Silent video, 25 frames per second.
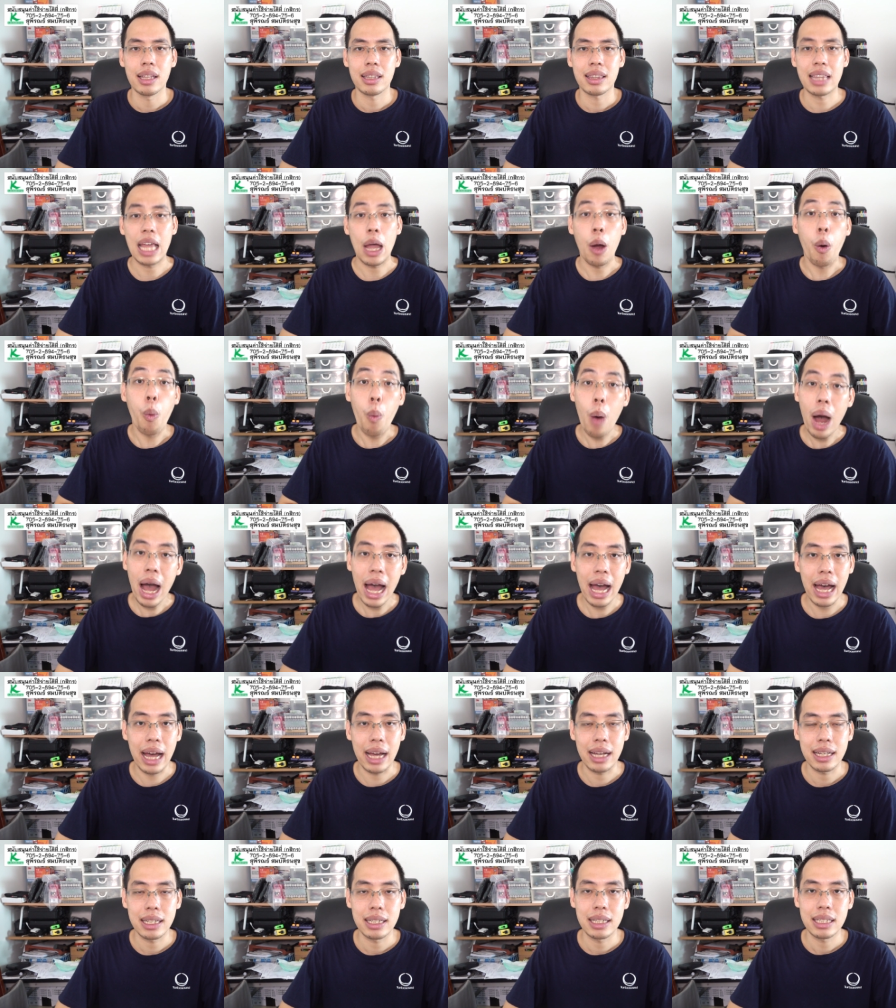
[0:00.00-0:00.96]
แต่ว่า
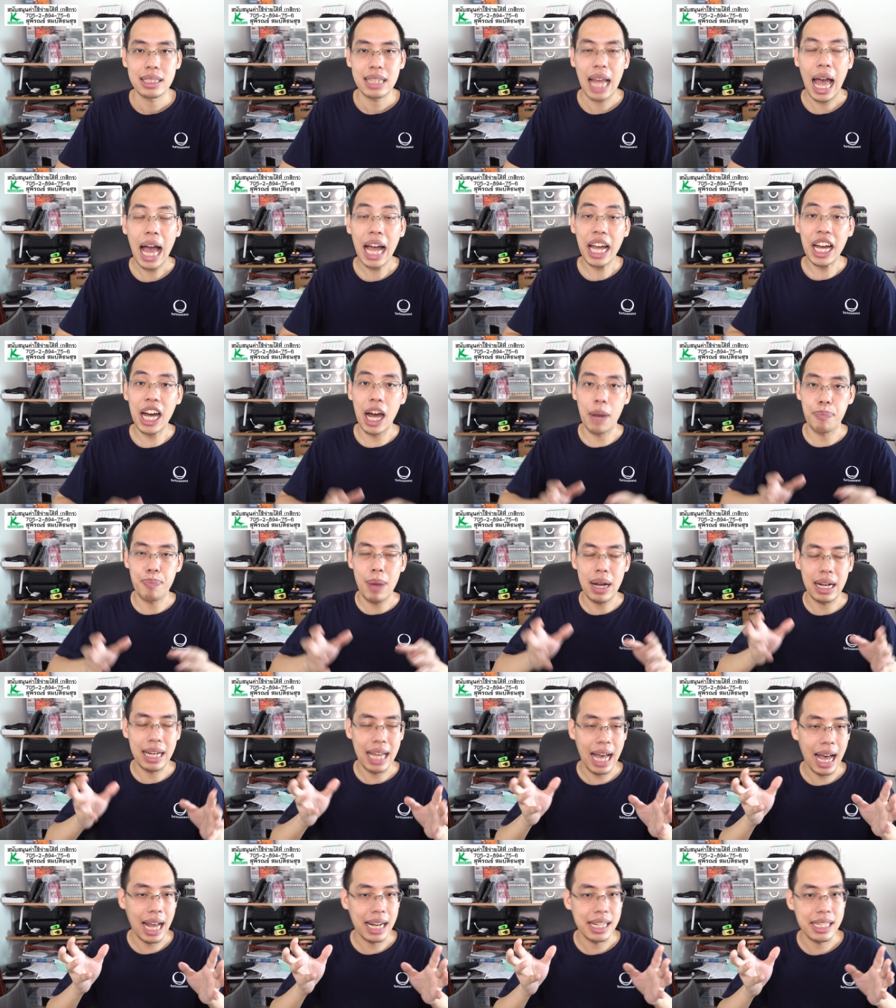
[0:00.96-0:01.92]
ถ้าเกิดเป็น
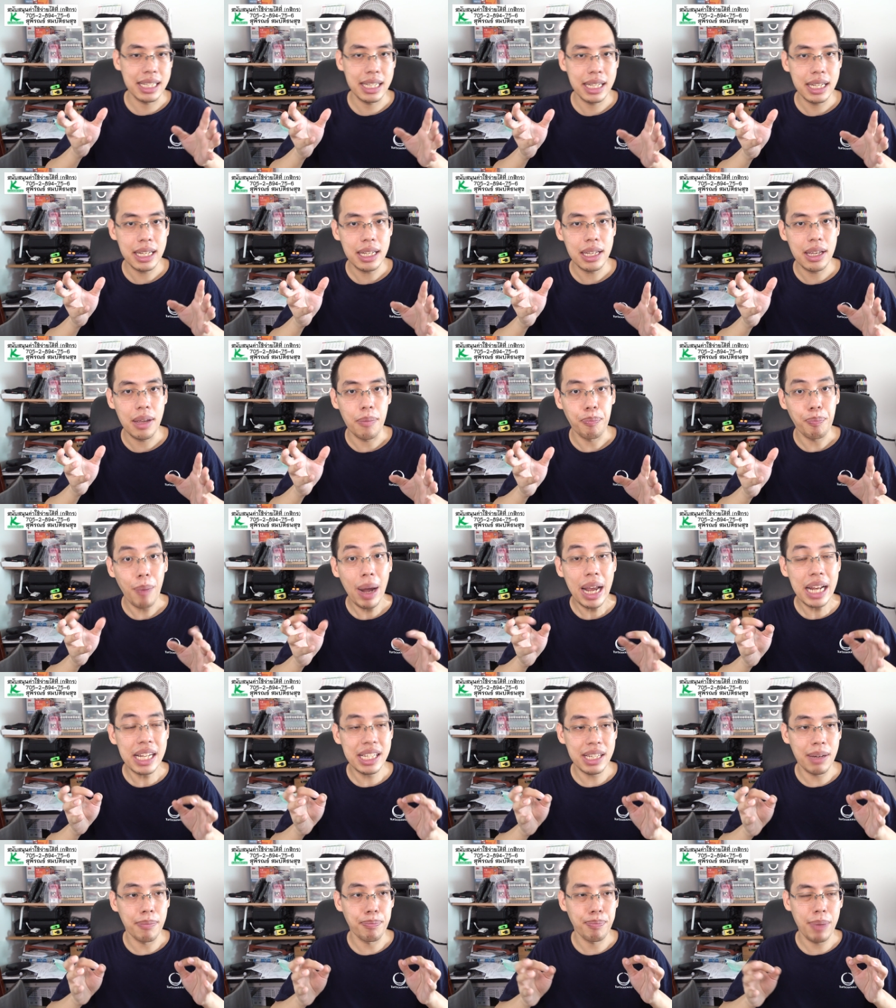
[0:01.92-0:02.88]
งานที่ไม่
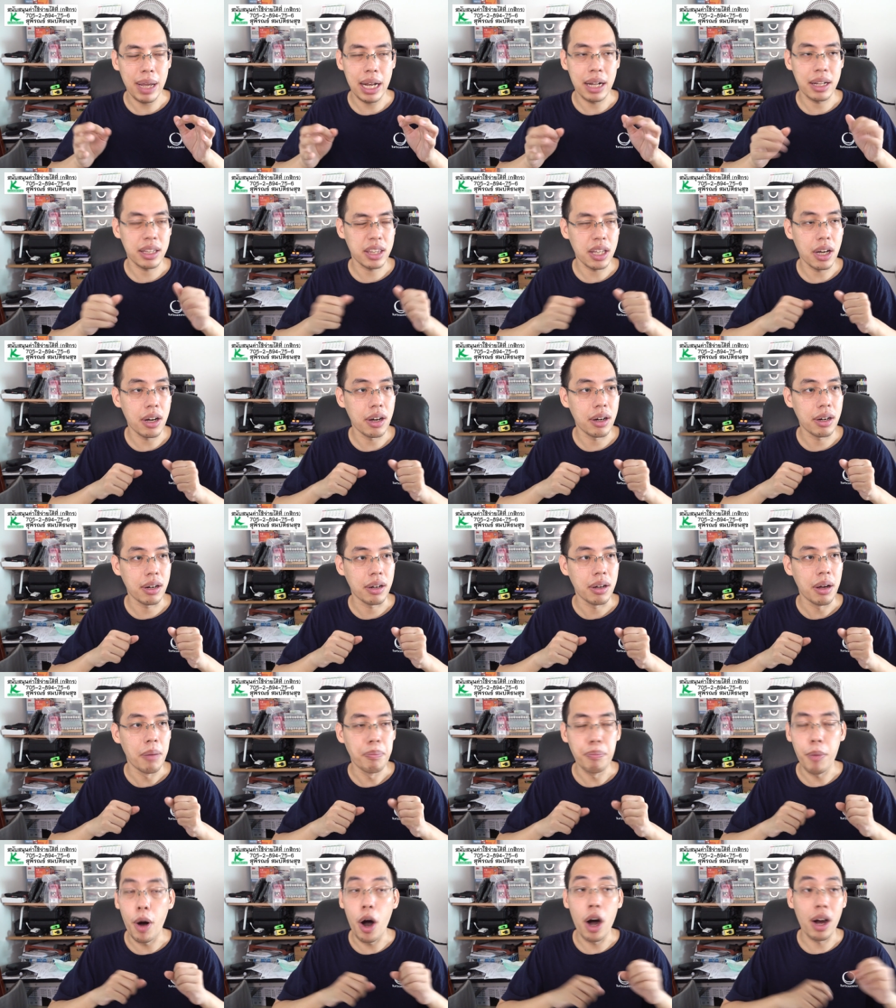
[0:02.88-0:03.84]
จำเป็นต้อง
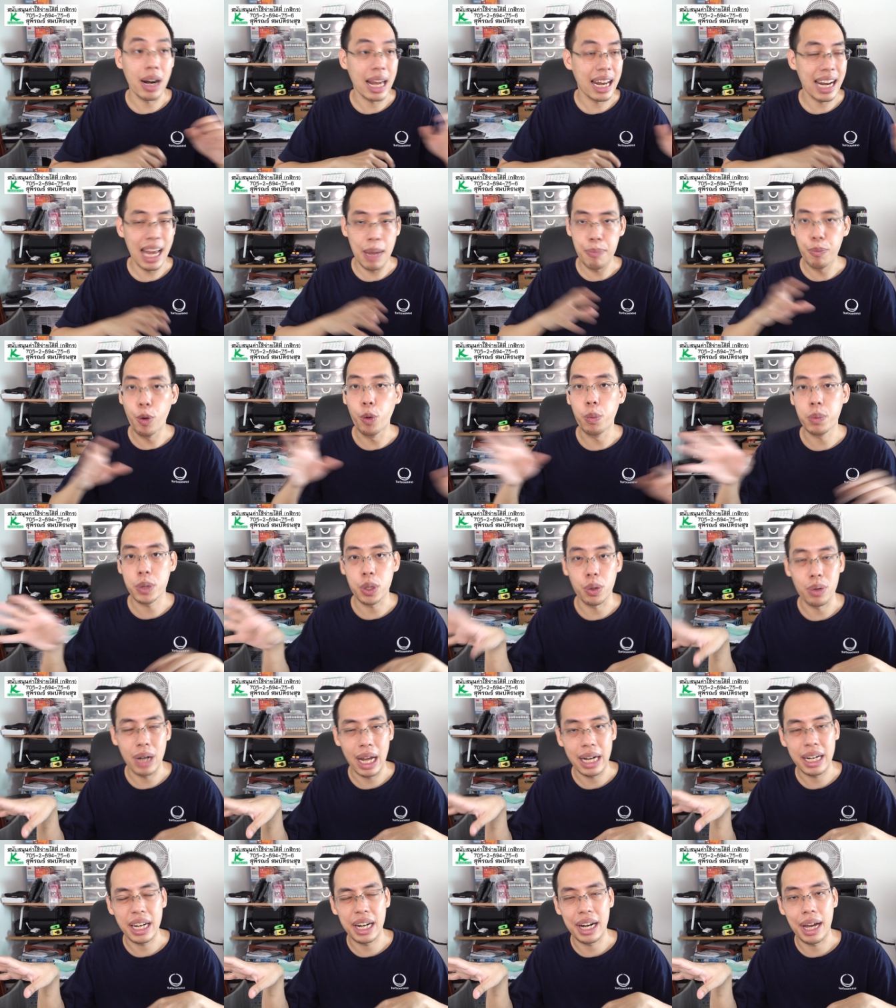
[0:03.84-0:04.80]
มองหลาย ๆ มุมตรง
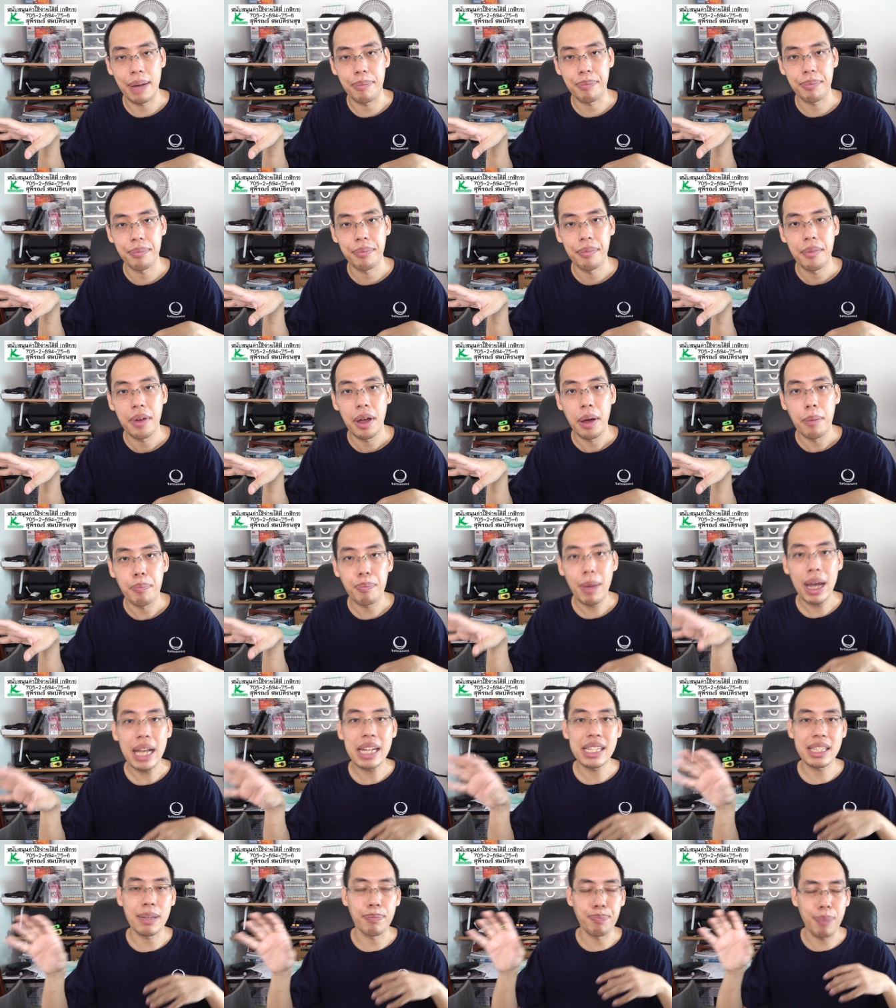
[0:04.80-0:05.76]
นั้นครับ ไม่
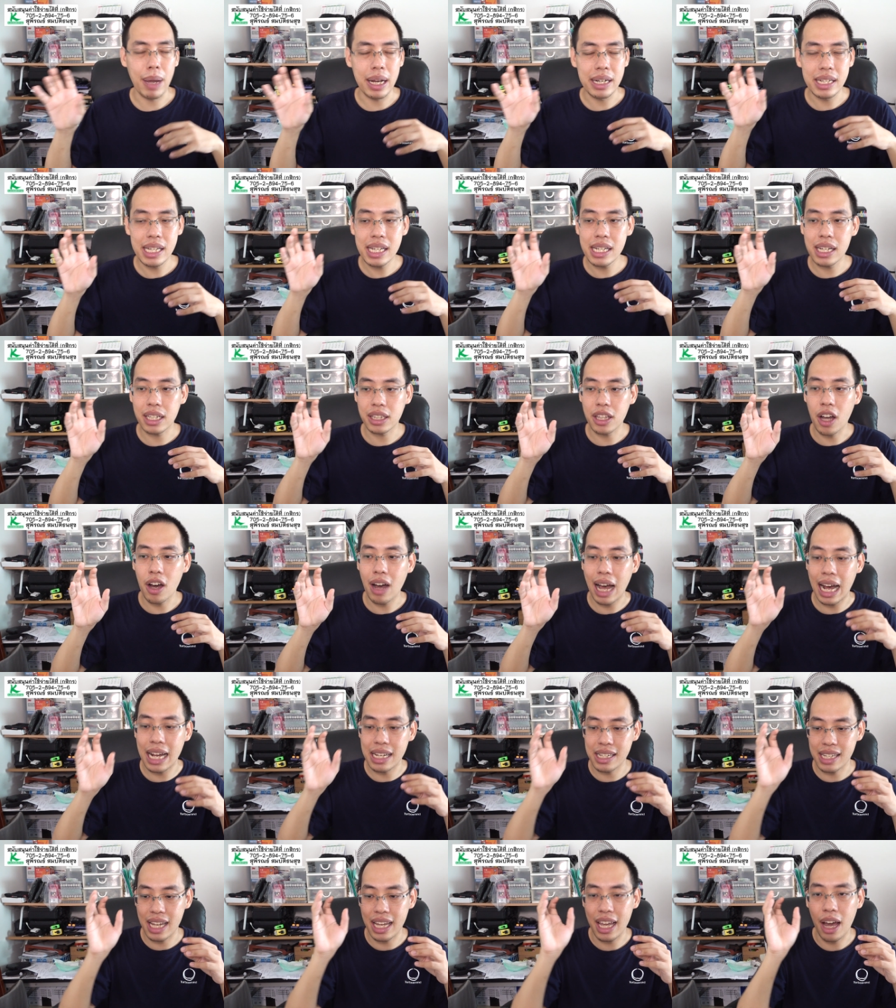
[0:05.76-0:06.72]
จำเป็นที่จะต้อง
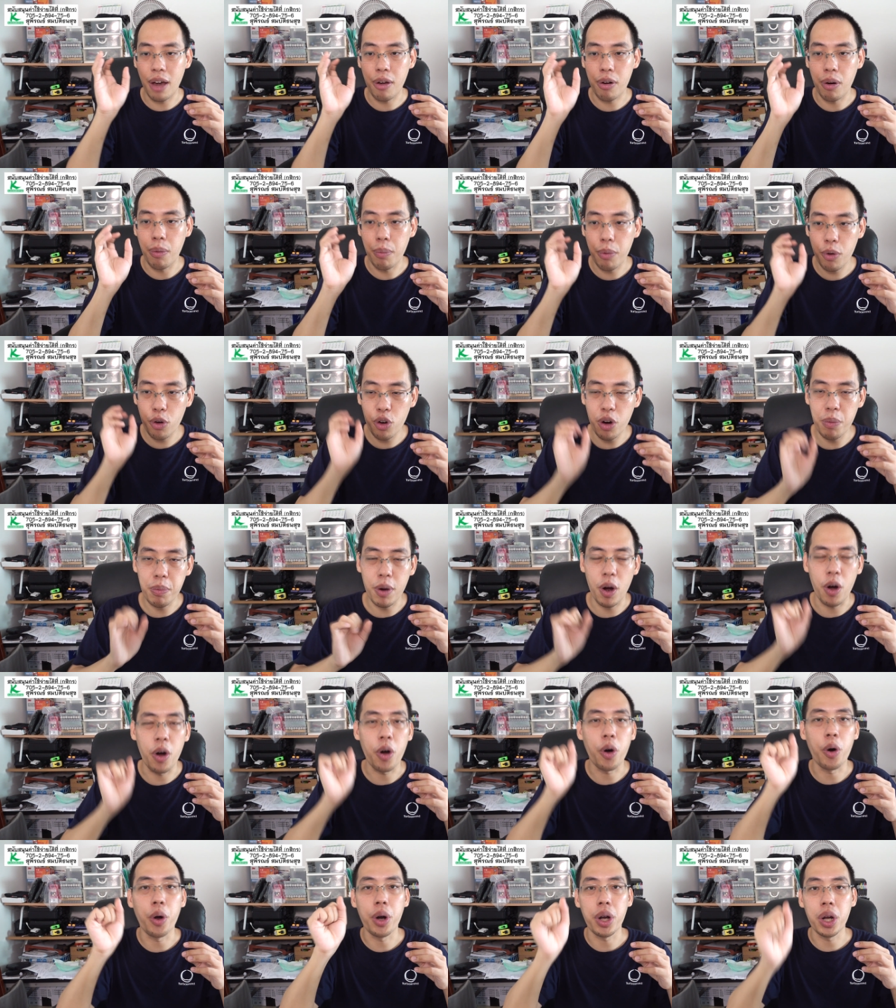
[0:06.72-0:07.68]
อาศัยอารมณ์ร่วมขอ
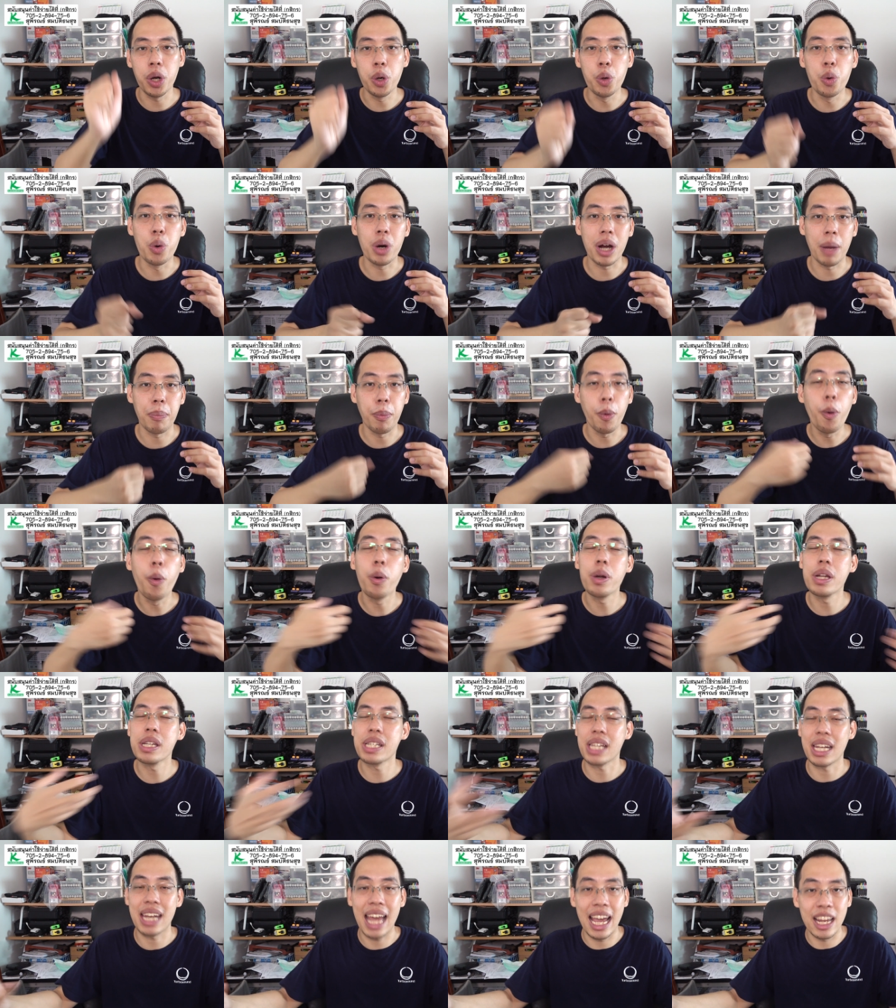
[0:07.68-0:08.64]
งคนดูกับผู้
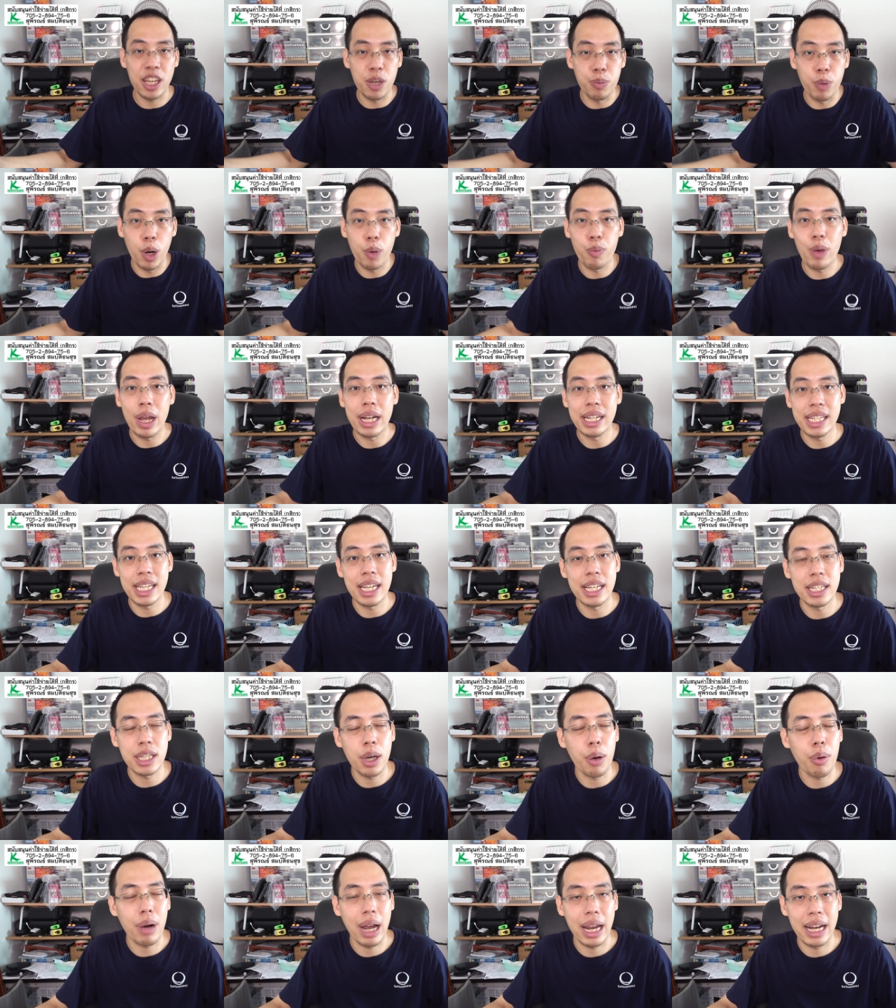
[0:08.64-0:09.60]
ที่แสดงอยู่บนเวที
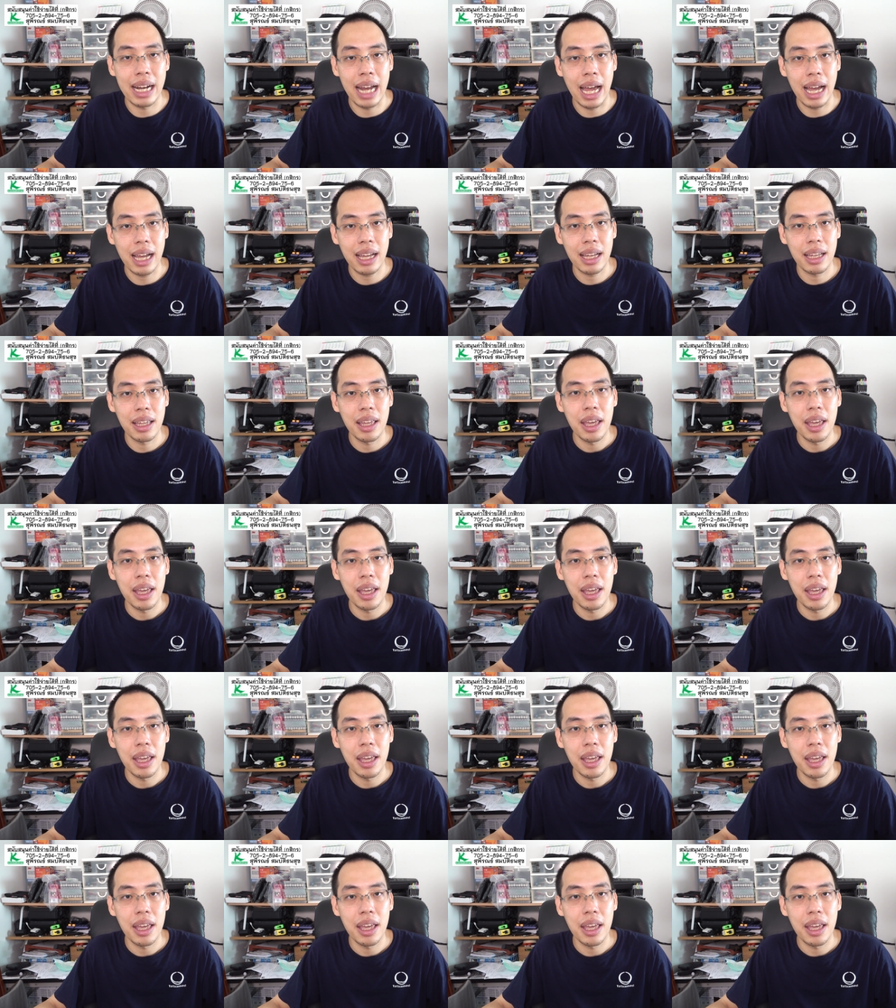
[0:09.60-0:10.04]
เท่าไหร่นัก